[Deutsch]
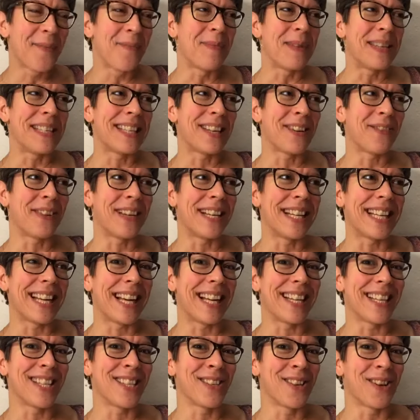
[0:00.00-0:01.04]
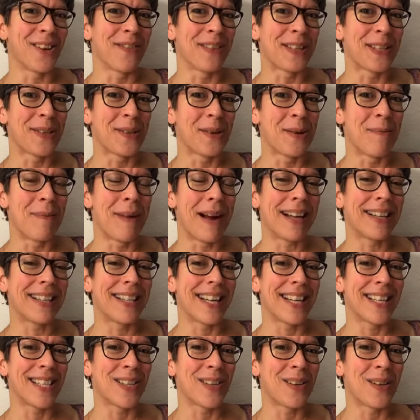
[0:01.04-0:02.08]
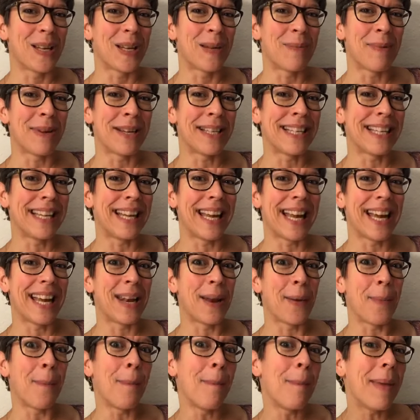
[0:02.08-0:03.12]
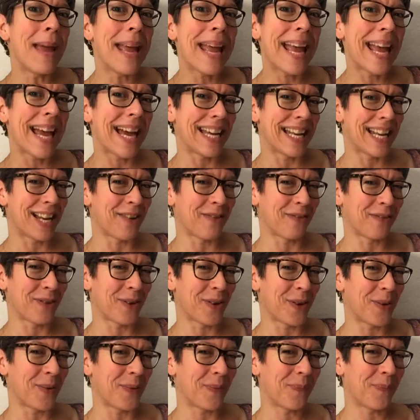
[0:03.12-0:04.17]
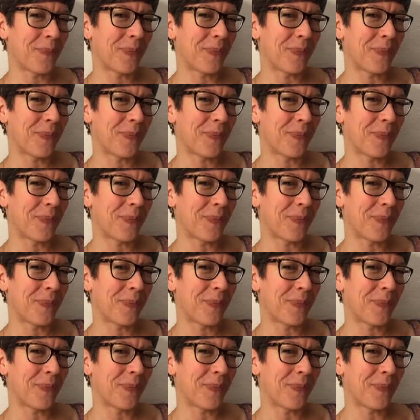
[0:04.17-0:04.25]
bisher fand ich alles toll, was du gemacht hast und ich möchte gerne mehr davon.